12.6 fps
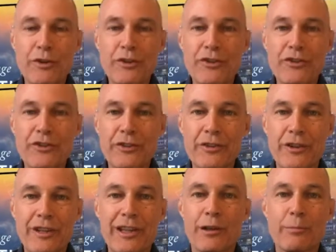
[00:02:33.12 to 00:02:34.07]
Balon
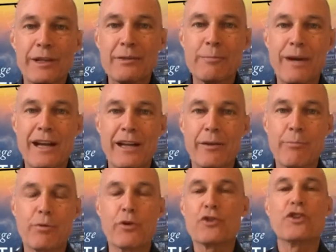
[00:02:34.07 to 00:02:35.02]
uçuşa
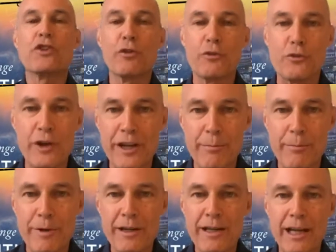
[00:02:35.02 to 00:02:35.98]
başladığında
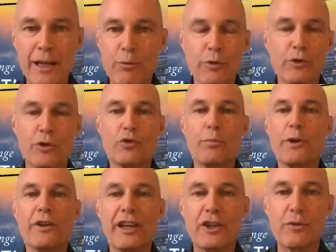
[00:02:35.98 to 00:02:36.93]
3.7 ton likit gaz
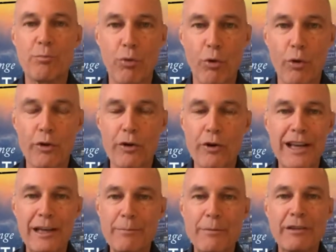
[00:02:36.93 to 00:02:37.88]
taşıyordu.
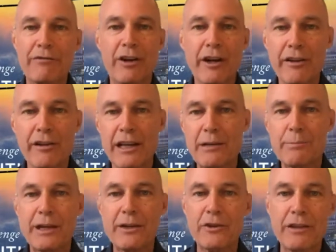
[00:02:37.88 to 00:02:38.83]

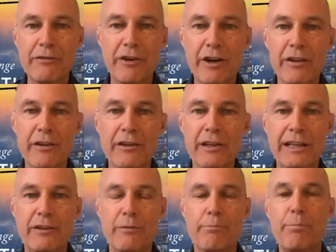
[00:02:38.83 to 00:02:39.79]
45.755
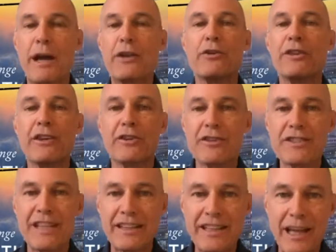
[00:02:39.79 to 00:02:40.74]
kilometrelik uçuşu
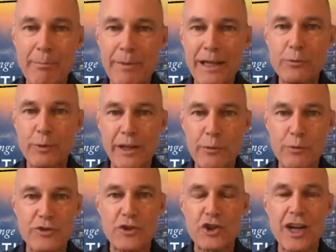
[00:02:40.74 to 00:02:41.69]
tamamlayıp
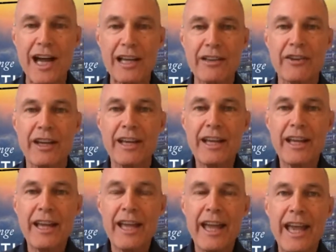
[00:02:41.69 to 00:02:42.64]
21 Mart
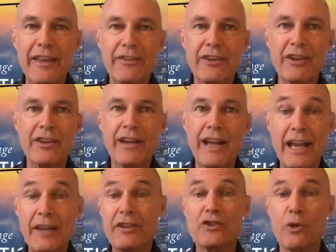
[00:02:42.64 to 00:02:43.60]
günü Mısır çölüne
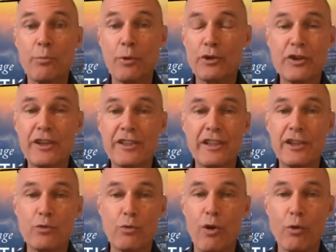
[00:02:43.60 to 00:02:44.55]
indiğimde
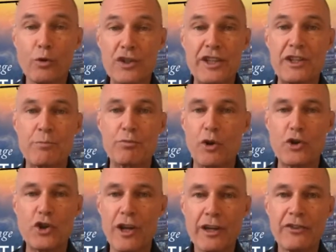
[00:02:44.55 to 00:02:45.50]
depoda
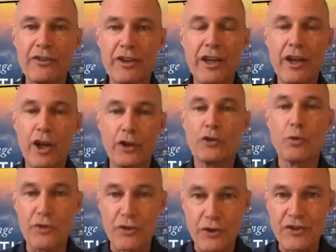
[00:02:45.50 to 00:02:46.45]
sadece 40 kilo
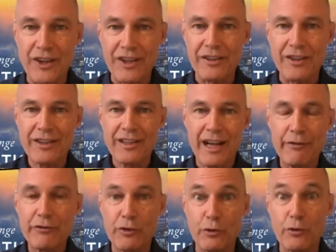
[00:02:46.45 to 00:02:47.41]
likit gaz kalmıştı.